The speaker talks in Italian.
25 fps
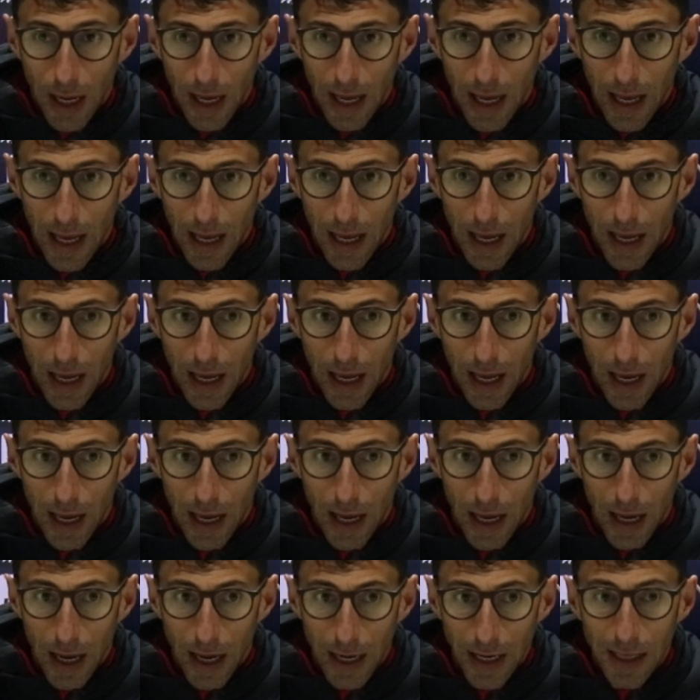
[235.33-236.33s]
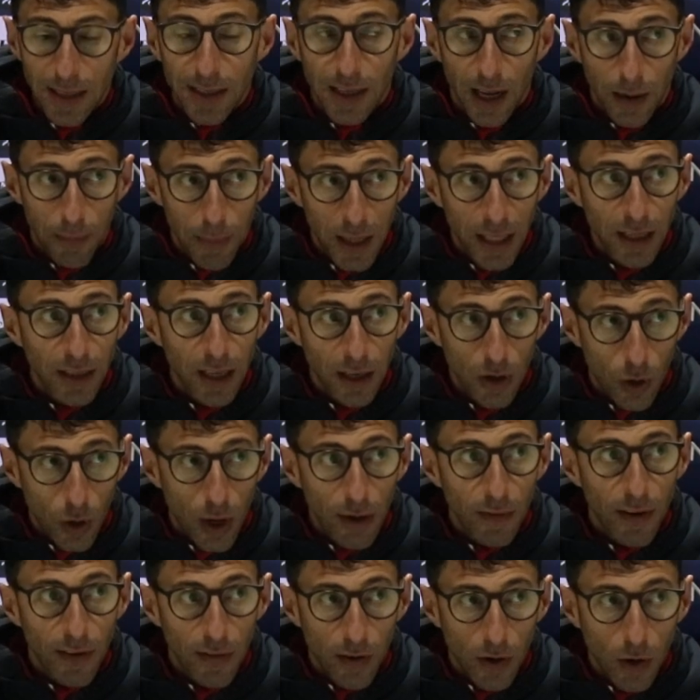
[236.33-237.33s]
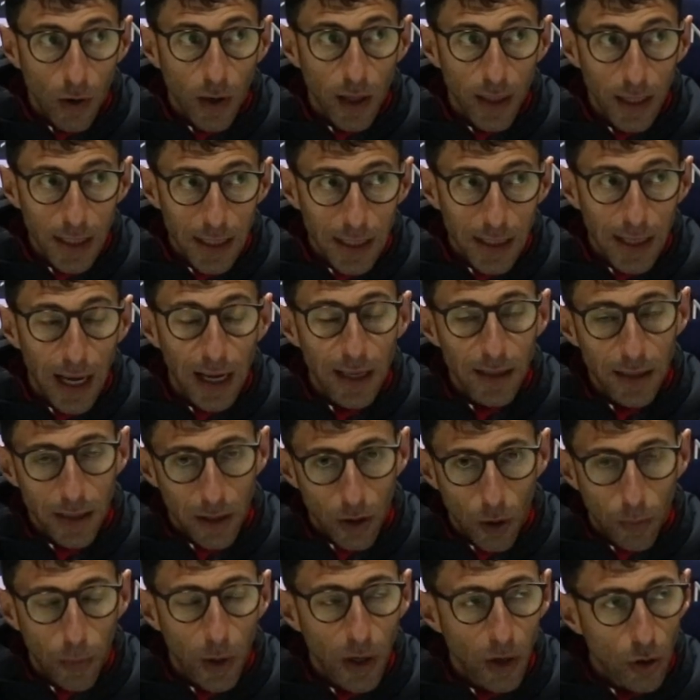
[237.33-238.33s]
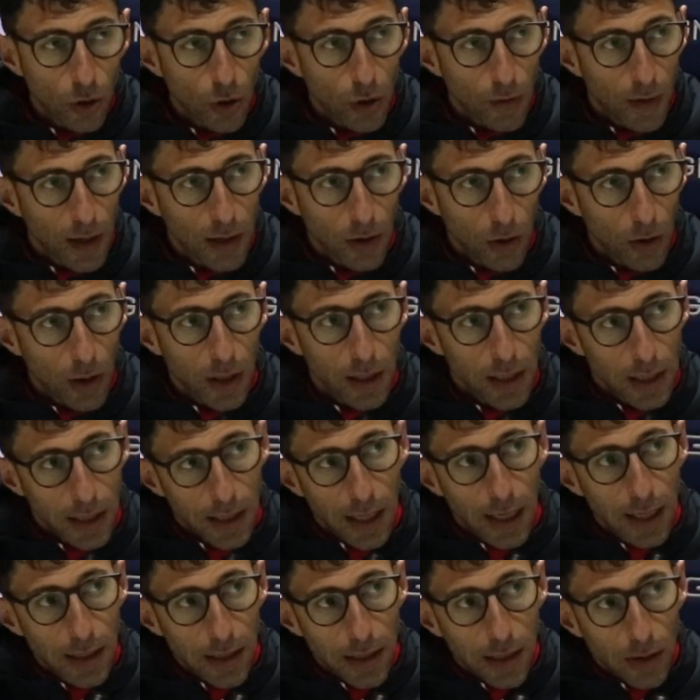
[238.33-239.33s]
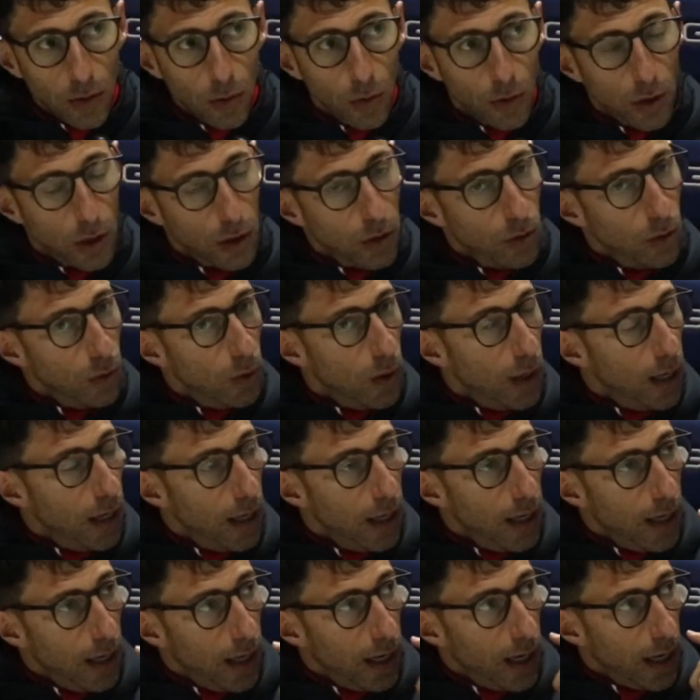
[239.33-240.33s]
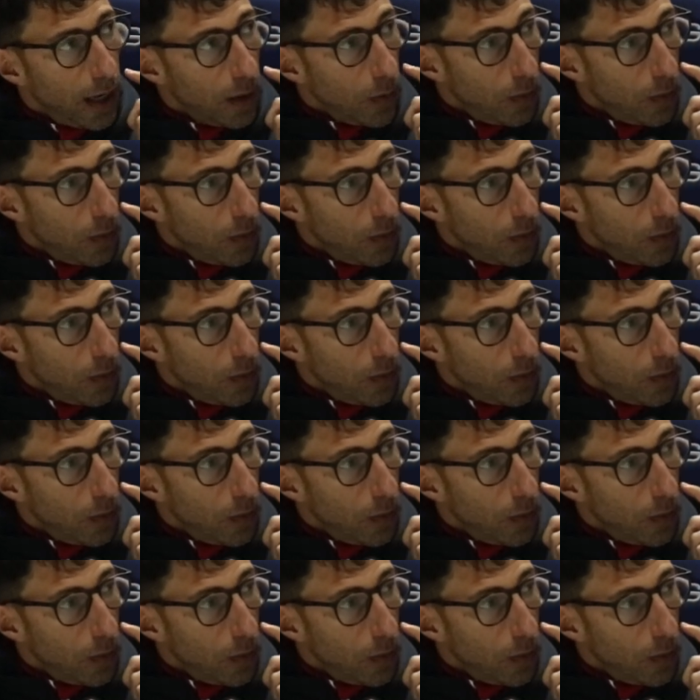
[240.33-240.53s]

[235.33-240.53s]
inizialmente non avevano le distanze, dopo hanno trovato le distanze tutte e due e